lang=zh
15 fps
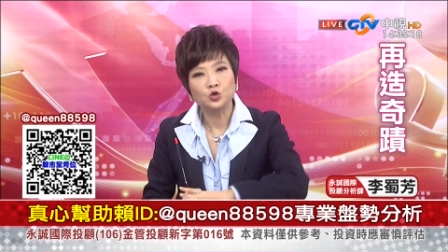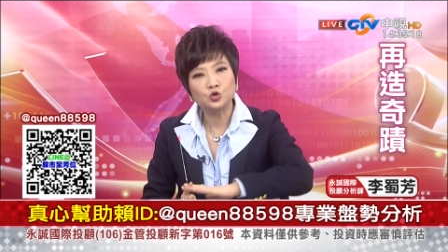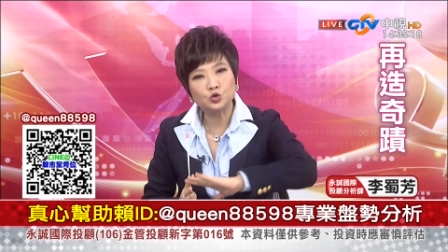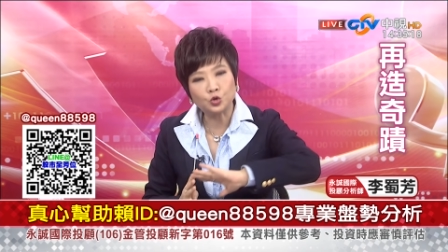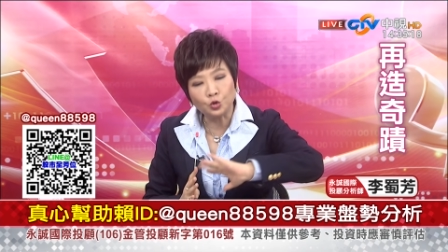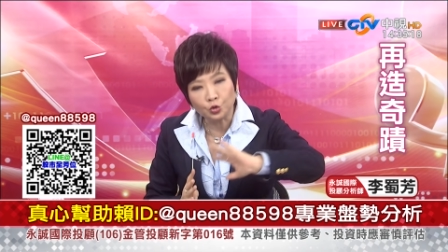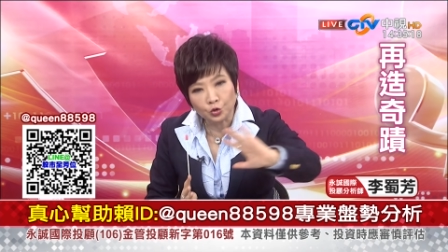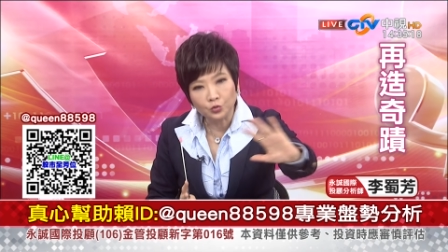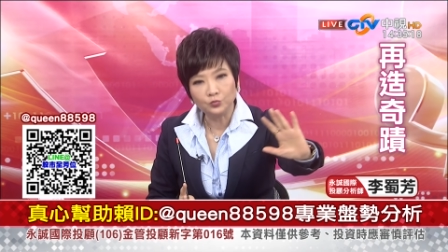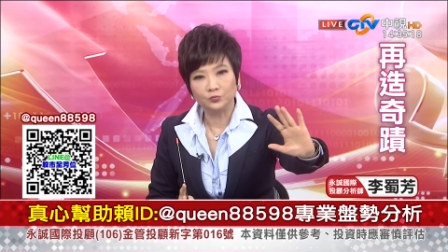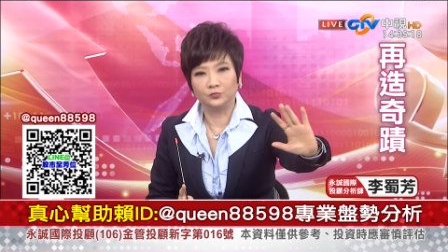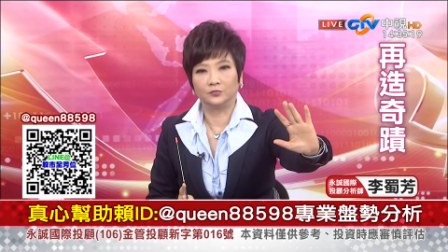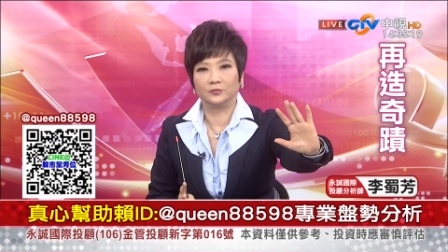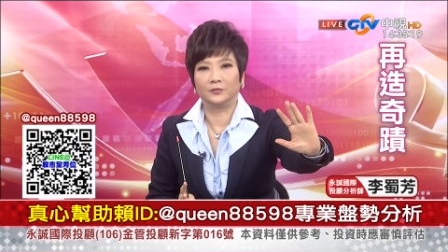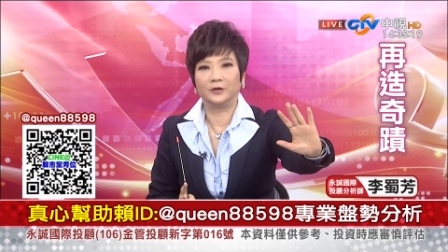出
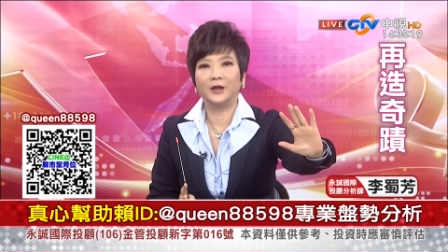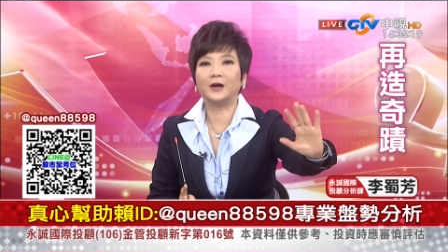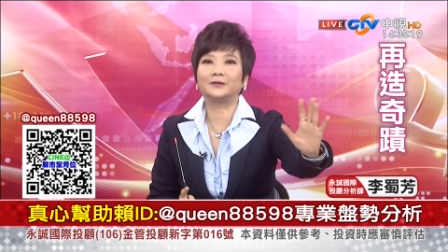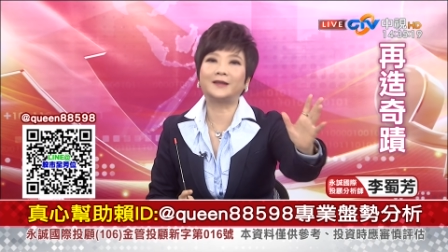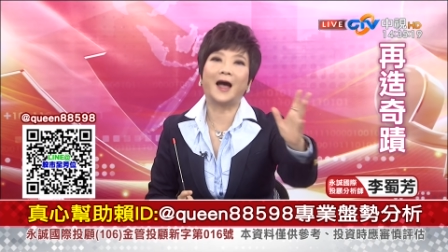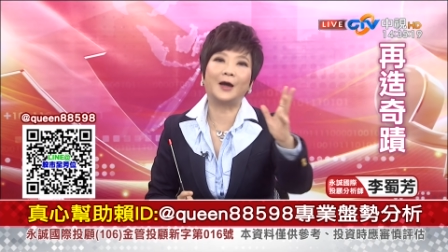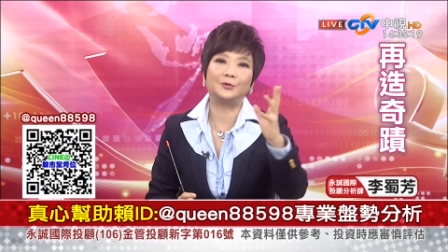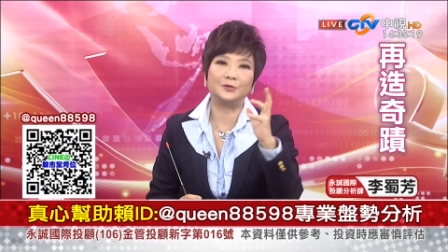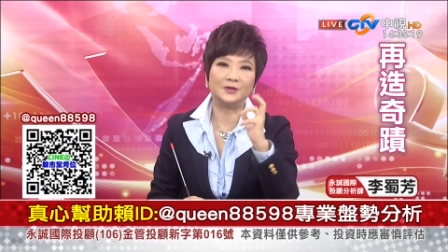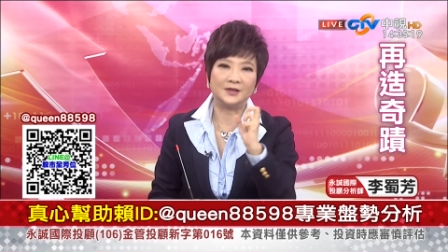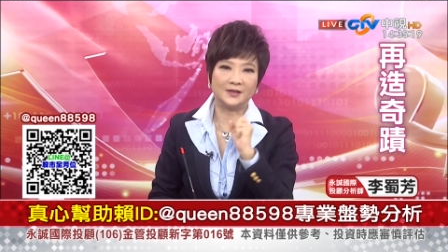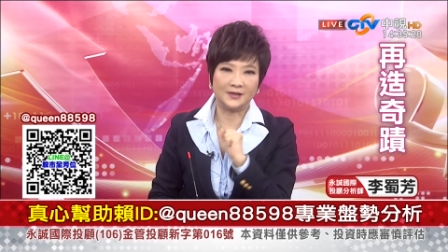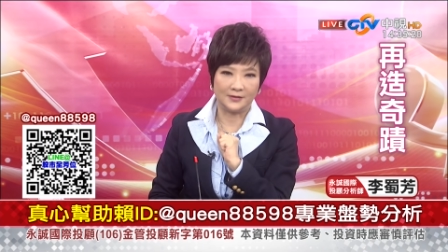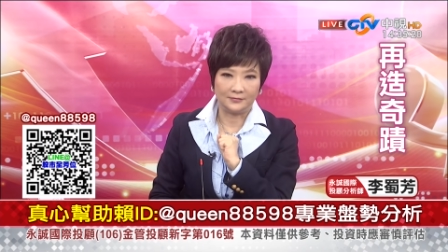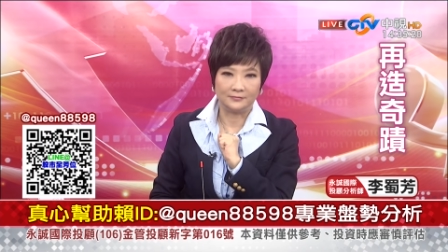要大于
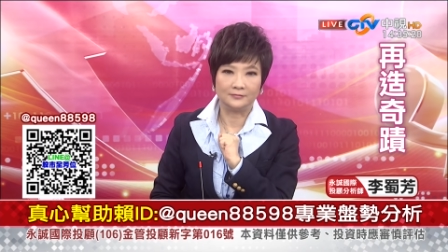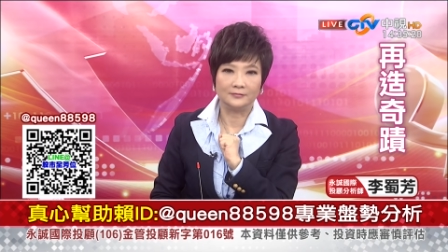进。